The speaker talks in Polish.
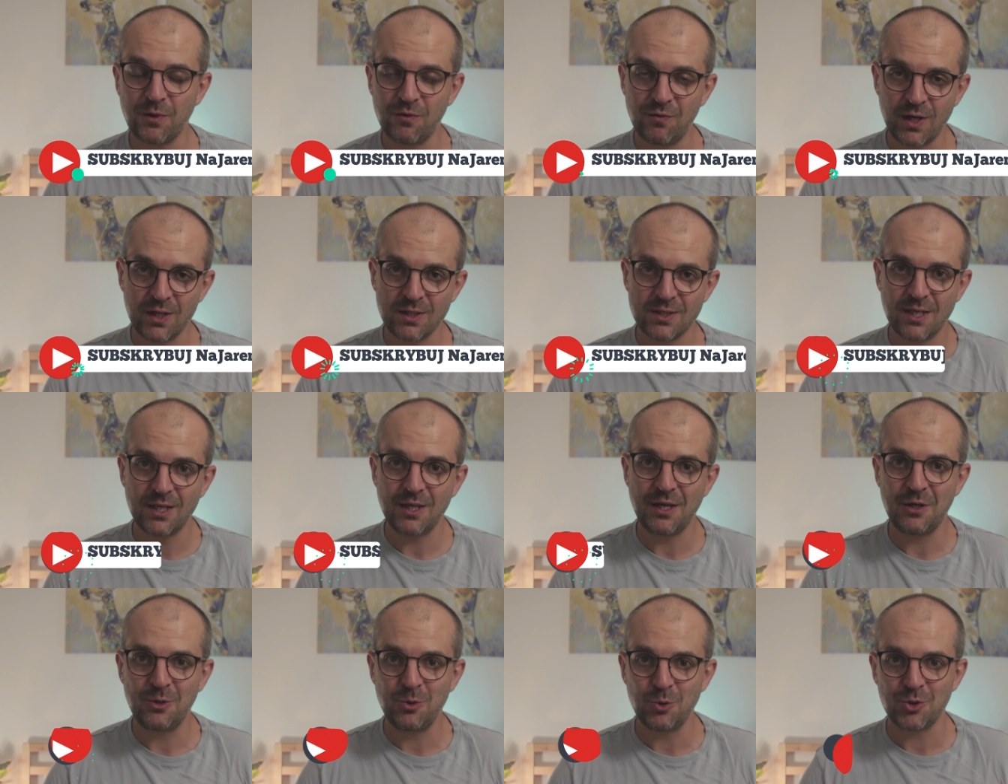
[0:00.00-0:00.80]

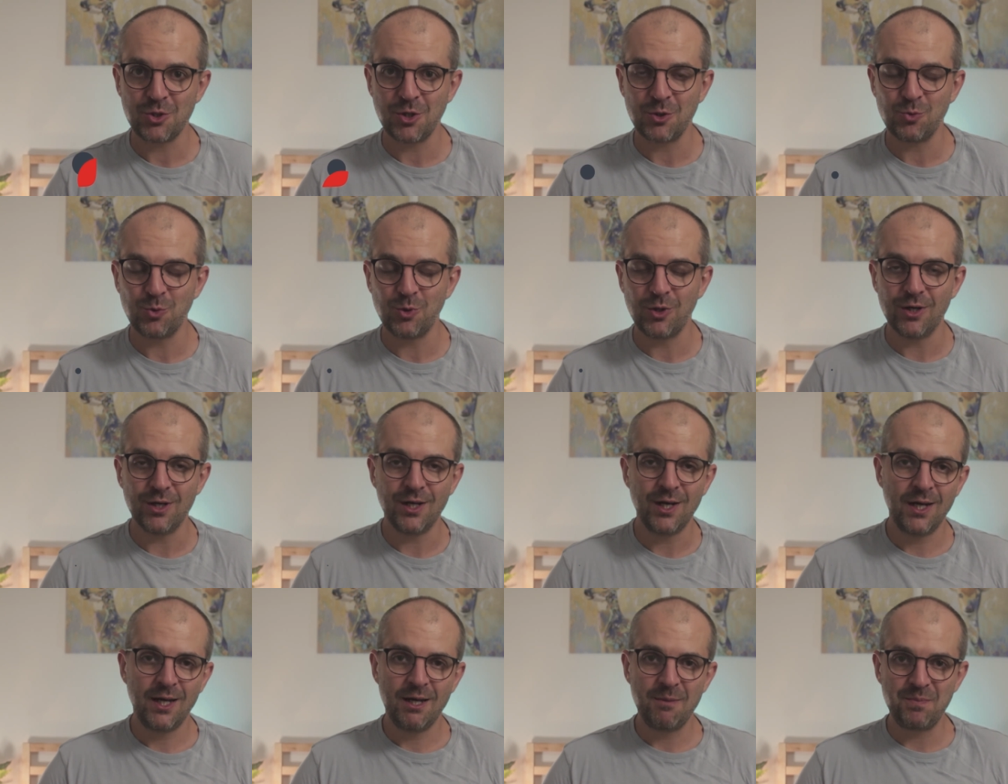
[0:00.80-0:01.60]
Więcej już niedługo.
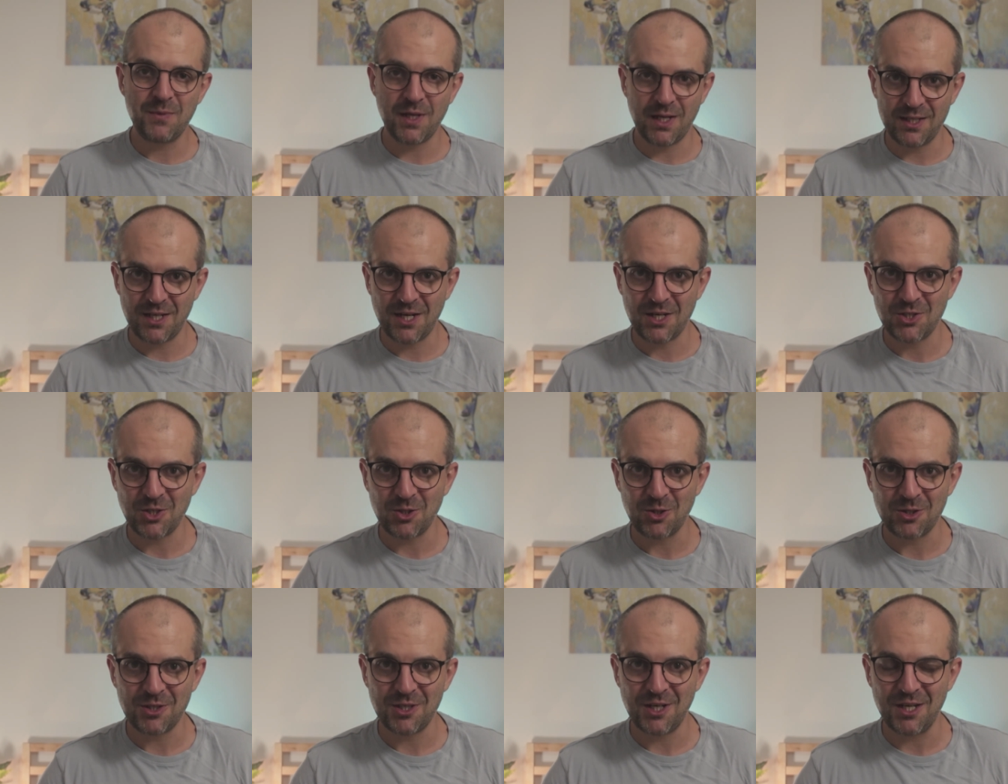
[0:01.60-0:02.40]
No, na razie
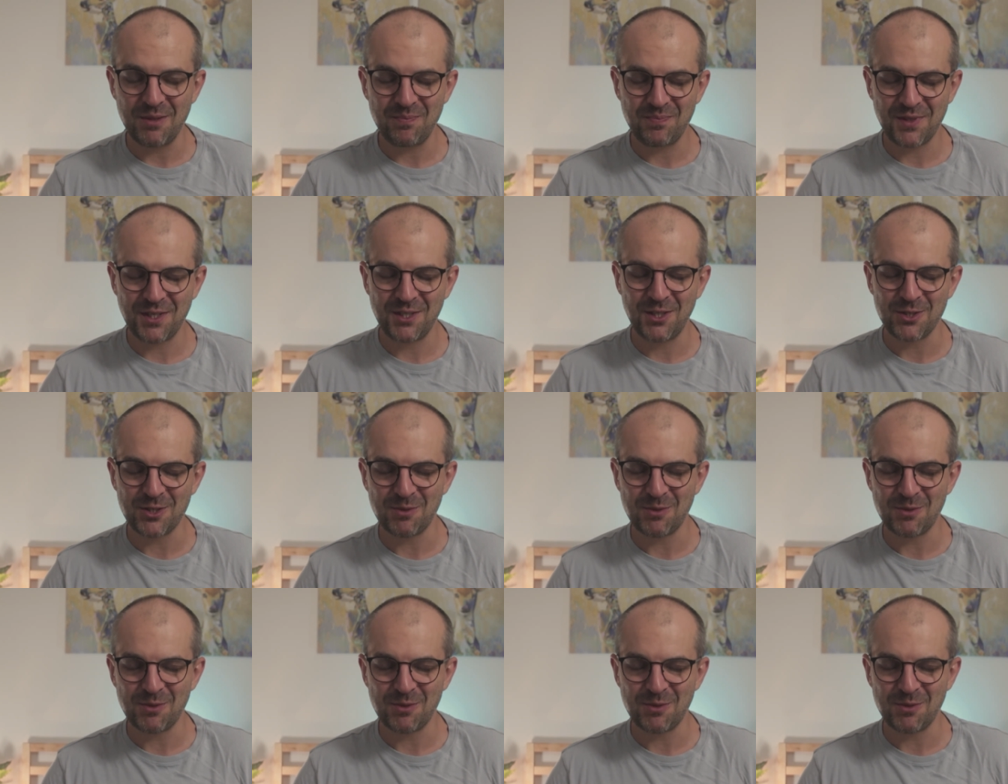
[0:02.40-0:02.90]
to tyle i do